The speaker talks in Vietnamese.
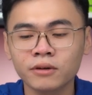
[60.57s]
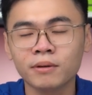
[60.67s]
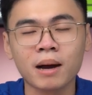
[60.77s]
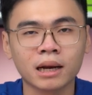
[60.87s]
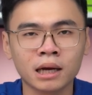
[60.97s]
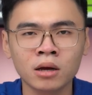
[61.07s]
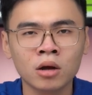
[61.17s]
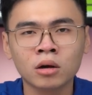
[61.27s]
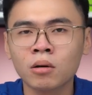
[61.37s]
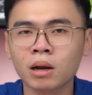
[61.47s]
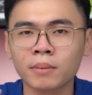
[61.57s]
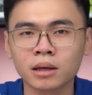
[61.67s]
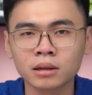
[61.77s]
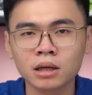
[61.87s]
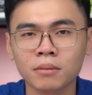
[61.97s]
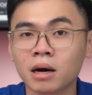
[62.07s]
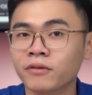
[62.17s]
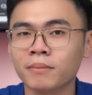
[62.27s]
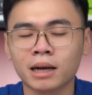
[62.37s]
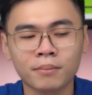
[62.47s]
cái phiên bản đấy nó không làm mình ấn tượng
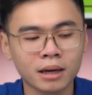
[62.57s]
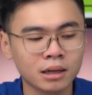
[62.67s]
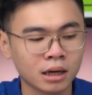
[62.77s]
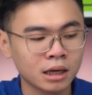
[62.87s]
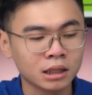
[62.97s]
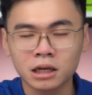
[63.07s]
bằng phiên bản năm nay được.